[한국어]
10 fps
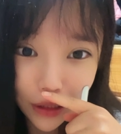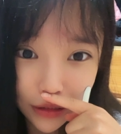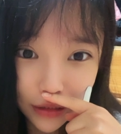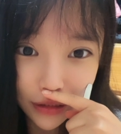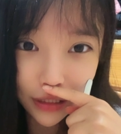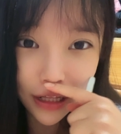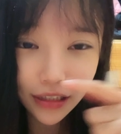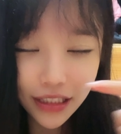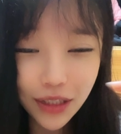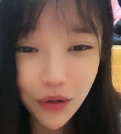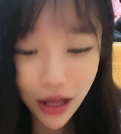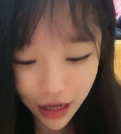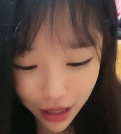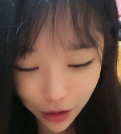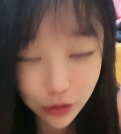진짜 나 키위
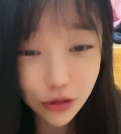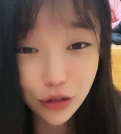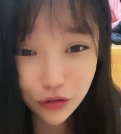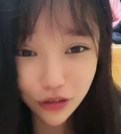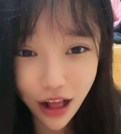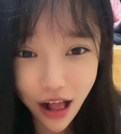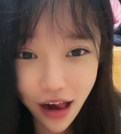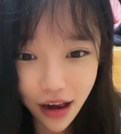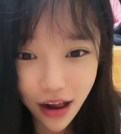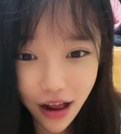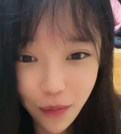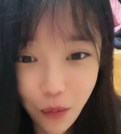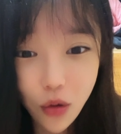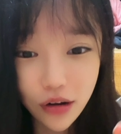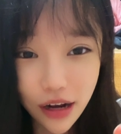하나 던져줄까?
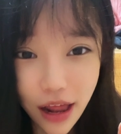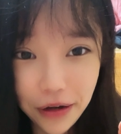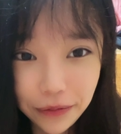먹을래?